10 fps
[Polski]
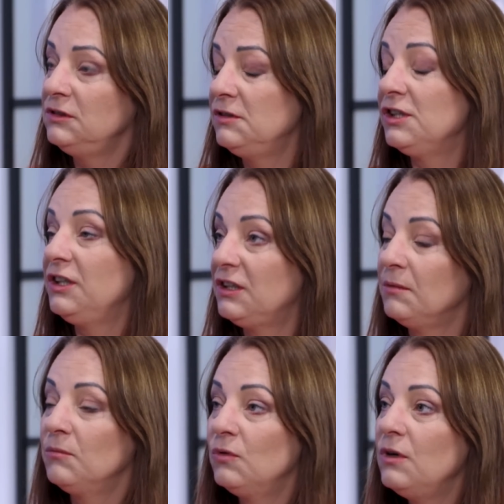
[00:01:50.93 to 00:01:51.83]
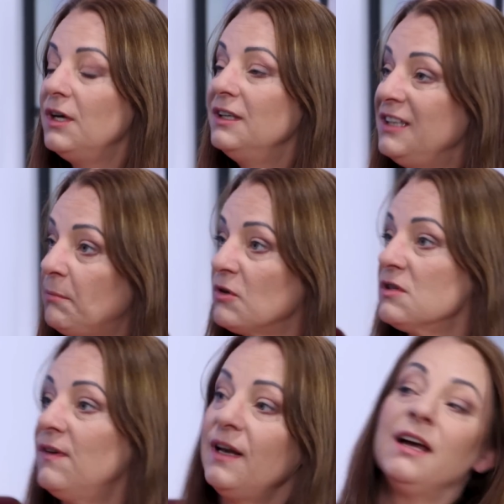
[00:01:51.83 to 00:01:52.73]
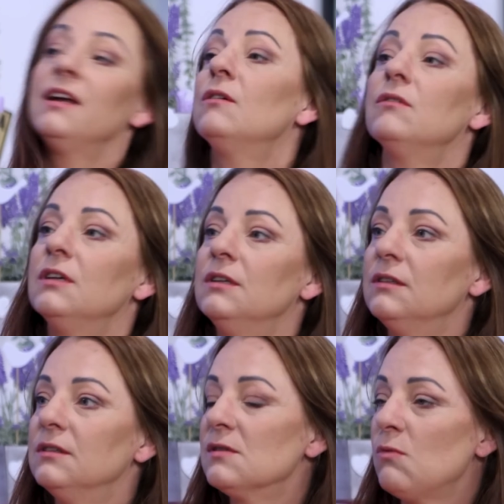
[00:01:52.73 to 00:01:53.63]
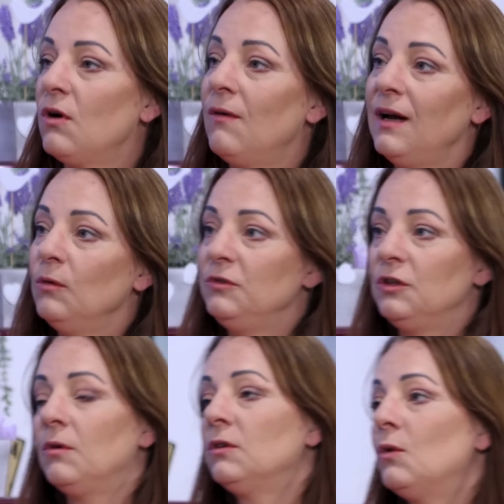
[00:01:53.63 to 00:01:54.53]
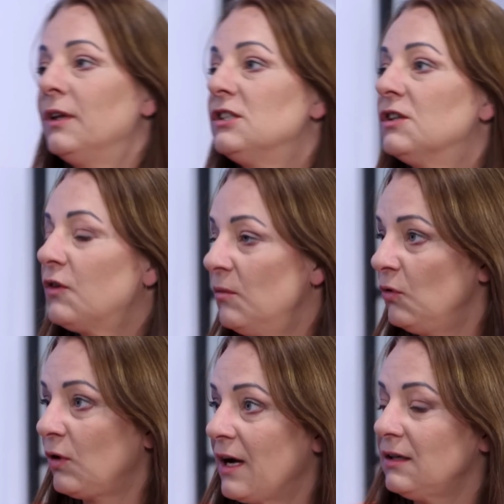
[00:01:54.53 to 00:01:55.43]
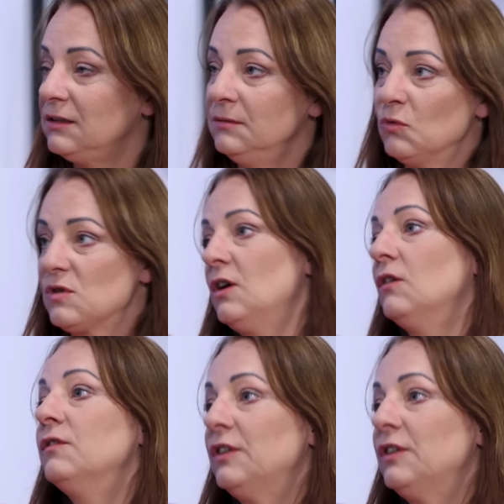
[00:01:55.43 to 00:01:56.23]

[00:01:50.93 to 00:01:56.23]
Dzięki temu nie pozwalają złogą aluminium odkładać się w komórkach mózgowych.